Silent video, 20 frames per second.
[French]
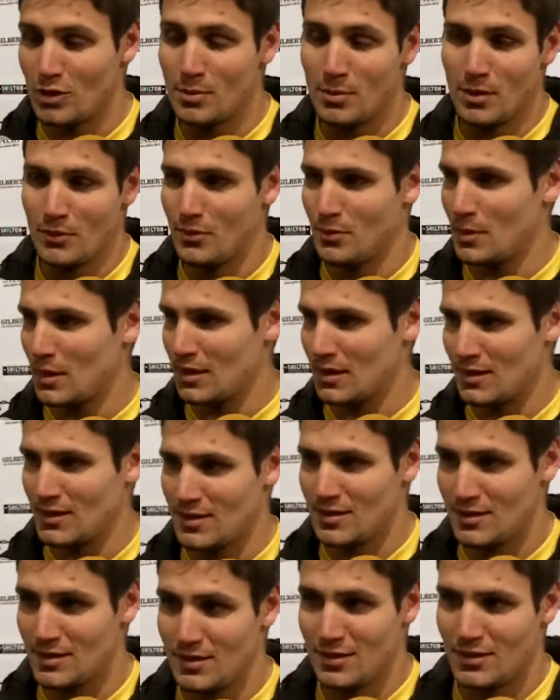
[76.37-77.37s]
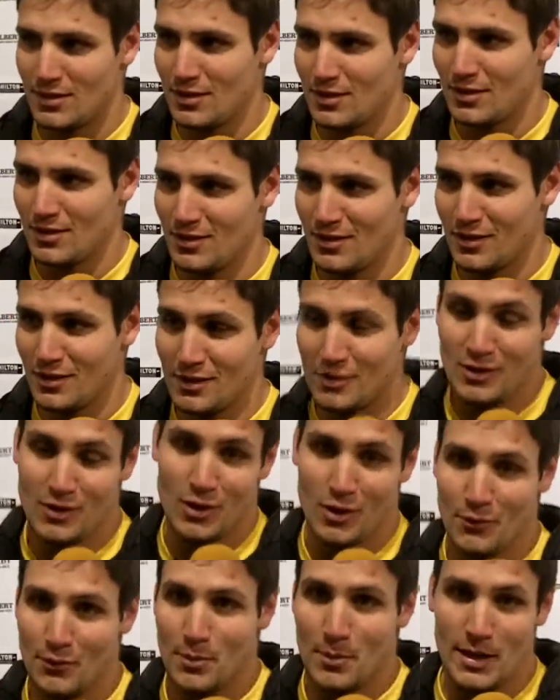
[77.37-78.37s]
Il m'a fait marquer un essai, euh, il
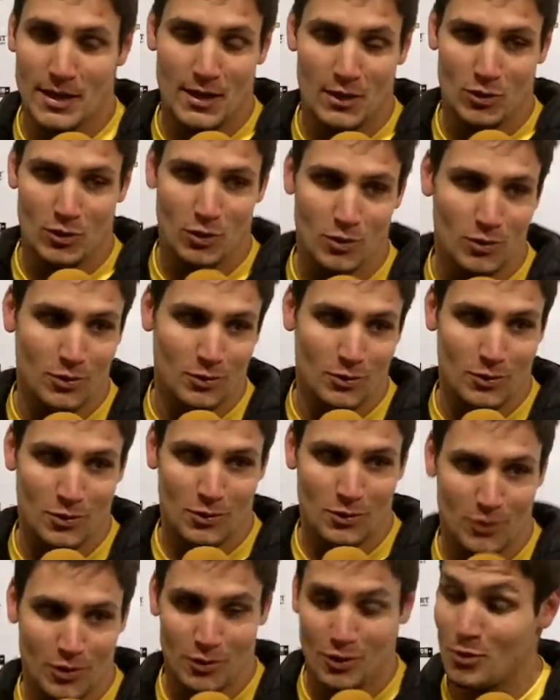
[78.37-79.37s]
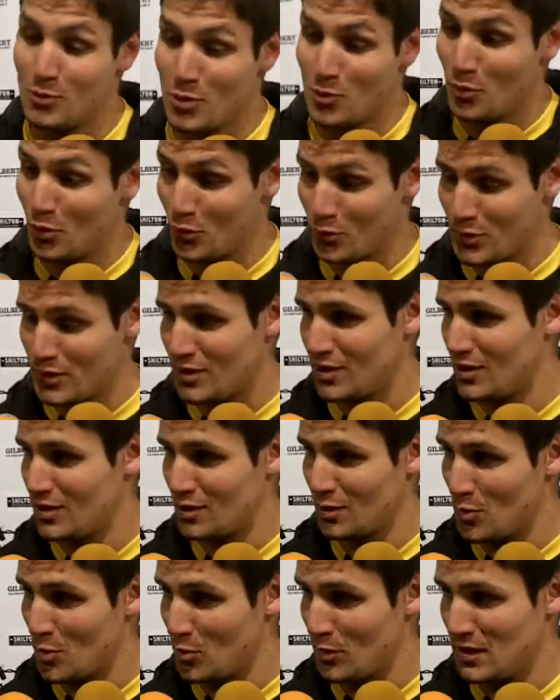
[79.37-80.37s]
en a fait marquer un autre, donc euh, tant mieux pour lui et
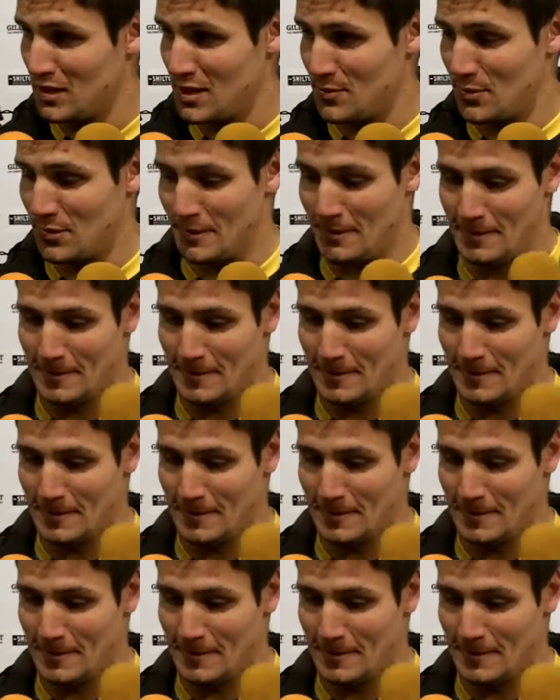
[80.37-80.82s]
tant mieux pour l'équipe.